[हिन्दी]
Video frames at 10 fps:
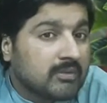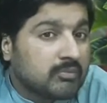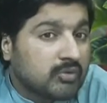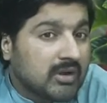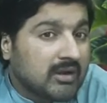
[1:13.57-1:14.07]

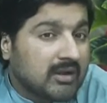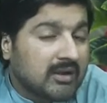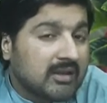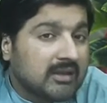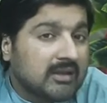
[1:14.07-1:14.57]
पूरा
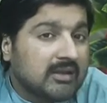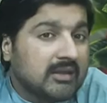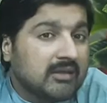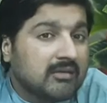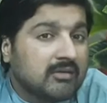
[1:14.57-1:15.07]
करने के
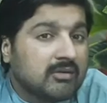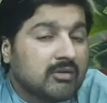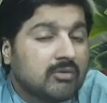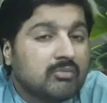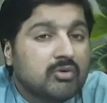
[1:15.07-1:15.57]
लिए
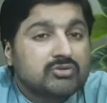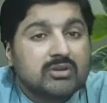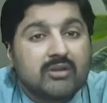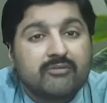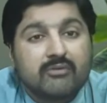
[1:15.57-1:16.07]

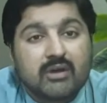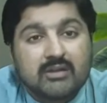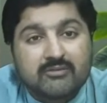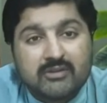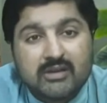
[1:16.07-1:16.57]
मुख्तलिफ़
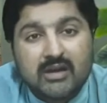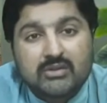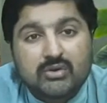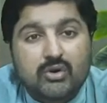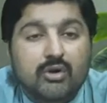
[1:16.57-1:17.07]

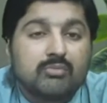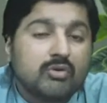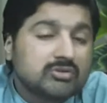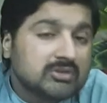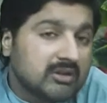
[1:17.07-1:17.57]
अद्वियात और
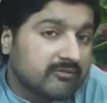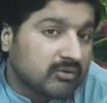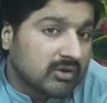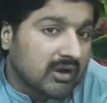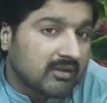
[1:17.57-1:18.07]
मुख्तलिफ़
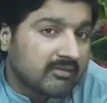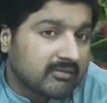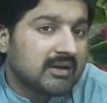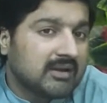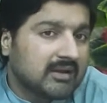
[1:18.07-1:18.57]
खुराक
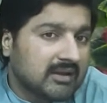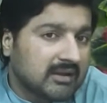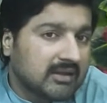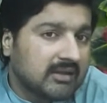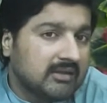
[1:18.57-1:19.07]
इस्तेमाल
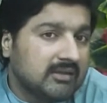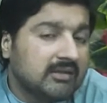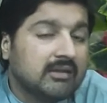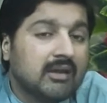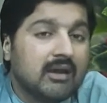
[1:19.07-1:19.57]
करके ही
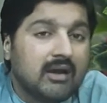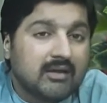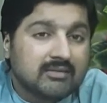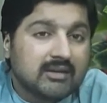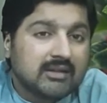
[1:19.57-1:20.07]

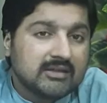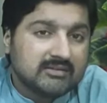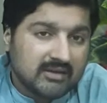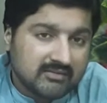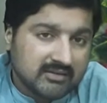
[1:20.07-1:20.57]
हासिल की
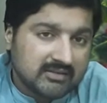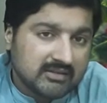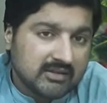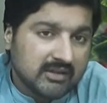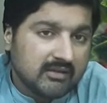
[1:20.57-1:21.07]
जा
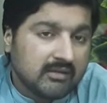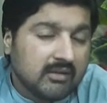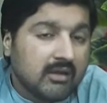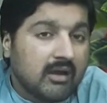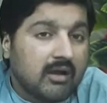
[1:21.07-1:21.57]
सकती है
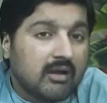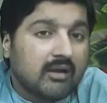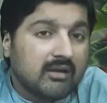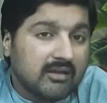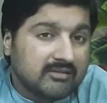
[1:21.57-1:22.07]
अगर
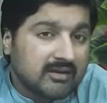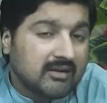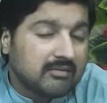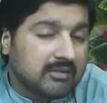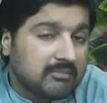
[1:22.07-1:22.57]

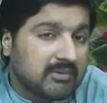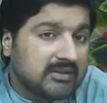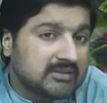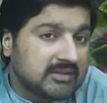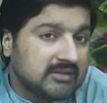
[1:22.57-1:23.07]
नेचुरल से
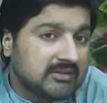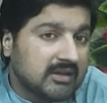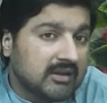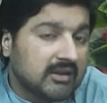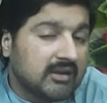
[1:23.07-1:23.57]
बात की
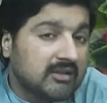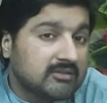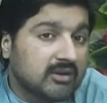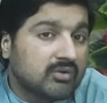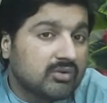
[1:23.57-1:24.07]
जाए कि
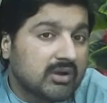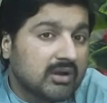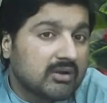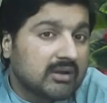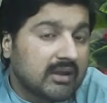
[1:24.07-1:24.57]
नेचुरल
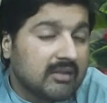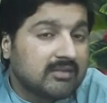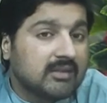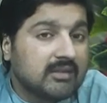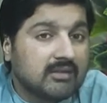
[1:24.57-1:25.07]
खुराक
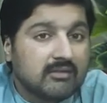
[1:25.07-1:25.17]
कैसे